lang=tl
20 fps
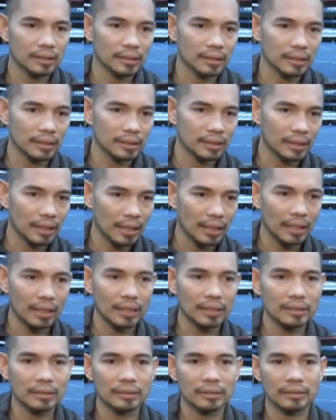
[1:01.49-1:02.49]
sa, sa, sa
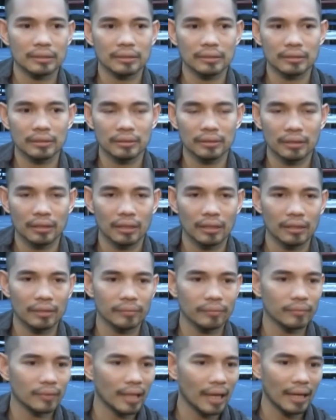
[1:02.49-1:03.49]
lakas,
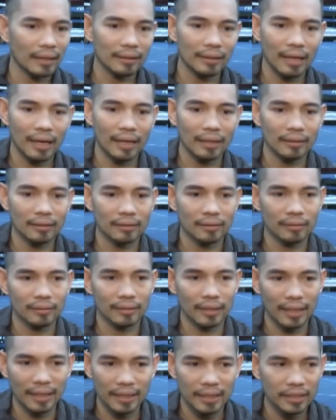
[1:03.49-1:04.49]
um, lahat-lahat
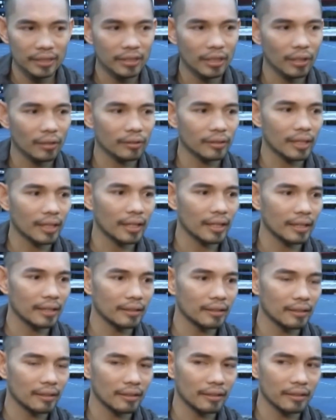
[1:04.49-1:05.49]
nakikita ko na
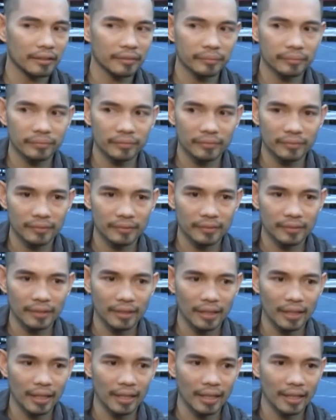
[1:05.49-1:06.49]
and um,
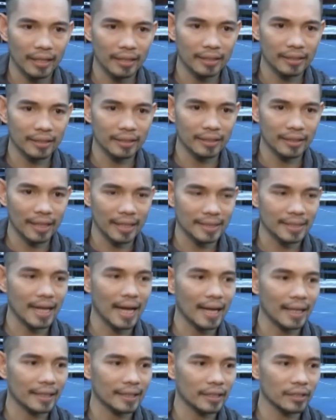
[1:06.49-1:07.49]
and
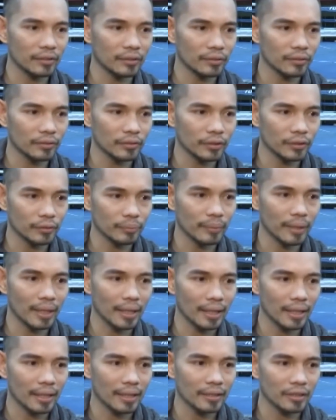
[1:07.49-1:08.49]
nasa akin na yung yung
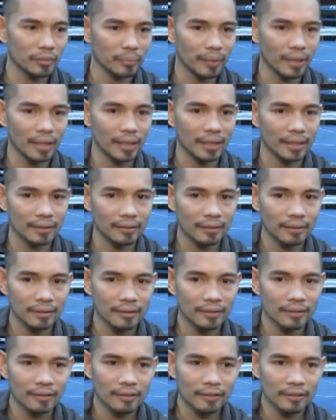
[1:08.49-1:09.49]
mga yung mga
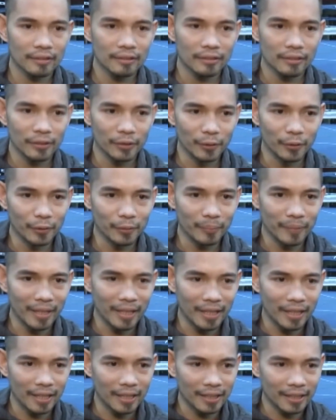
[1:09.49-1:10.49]
yung
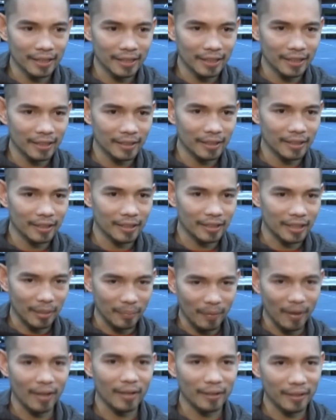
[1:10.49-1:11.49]
mga
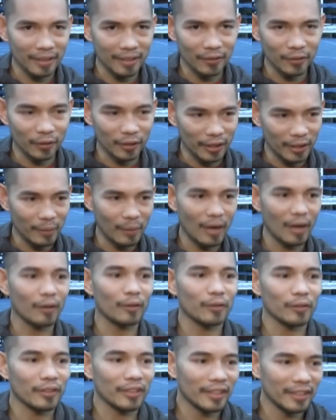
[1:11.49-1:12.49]
traba yung ginawa
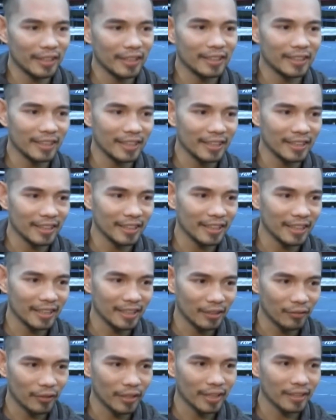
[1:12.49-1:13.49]
ko in in
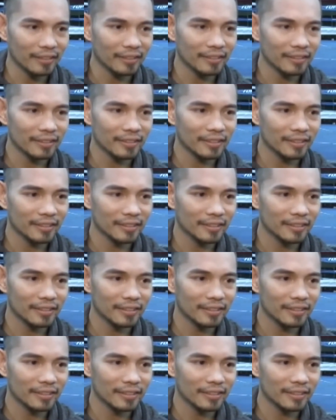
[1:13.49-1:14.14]
in the ring.